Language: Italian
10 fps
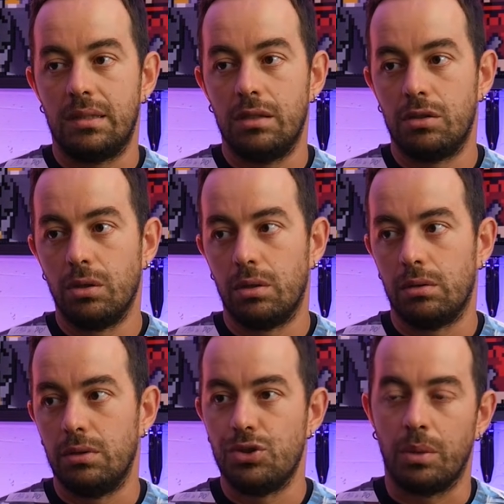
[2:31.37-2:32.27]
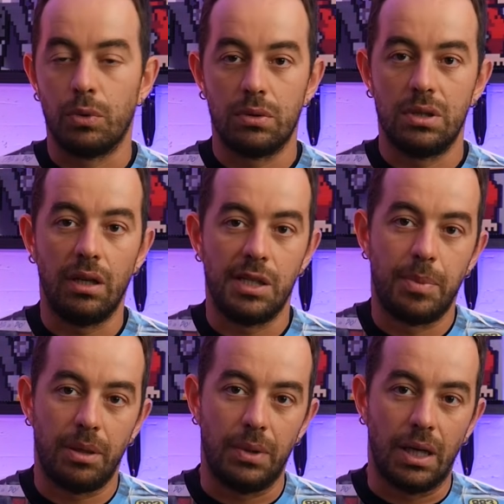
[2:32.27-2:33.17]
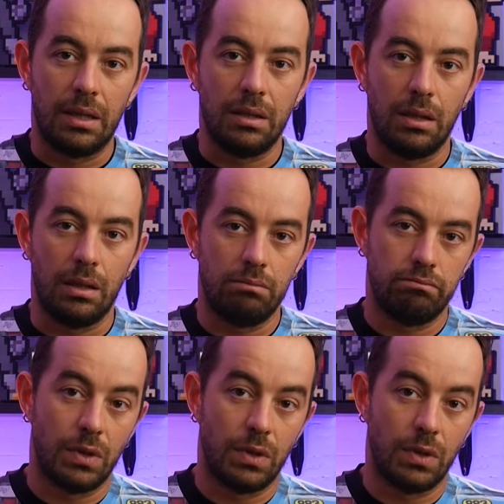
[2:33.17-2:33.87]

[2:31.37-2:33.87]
si sono diciamo così risparmiati